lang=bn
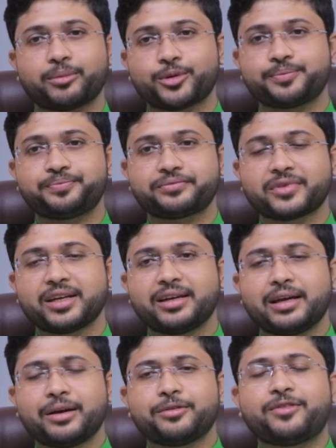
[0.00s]
পাব
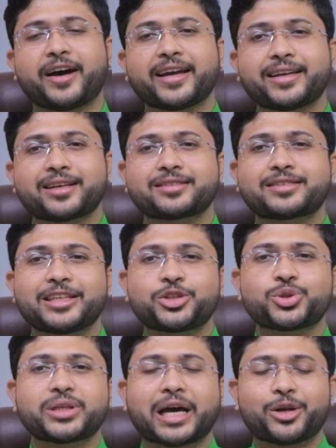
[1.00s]
ফাইন্যান্স
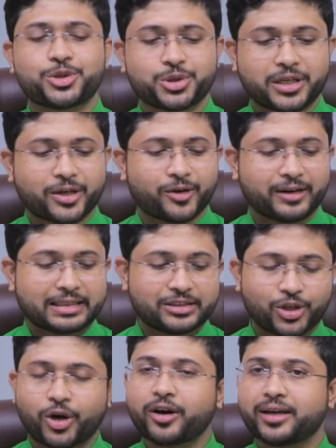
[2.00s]
নিয়ে যদি আলোচনা করা
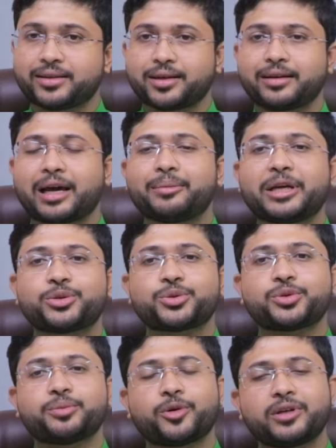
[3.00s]
হয় তাহলে আমি
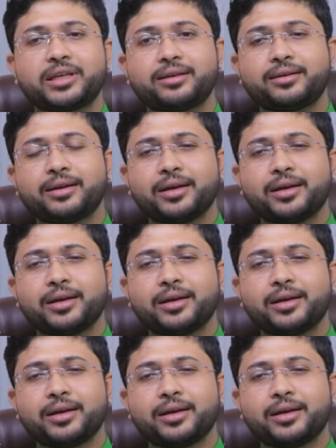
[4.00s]
এটুকু বলি